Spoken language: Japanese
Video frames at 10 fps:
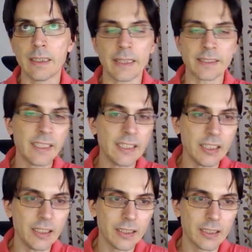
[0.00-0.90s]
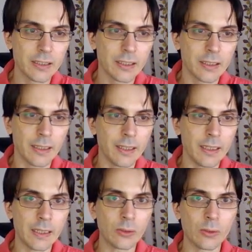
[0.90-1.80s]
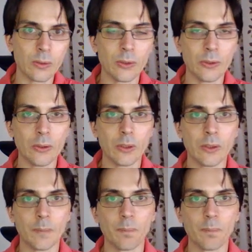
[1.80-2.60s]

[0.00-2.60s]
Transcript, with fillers: ぜひ、えっと、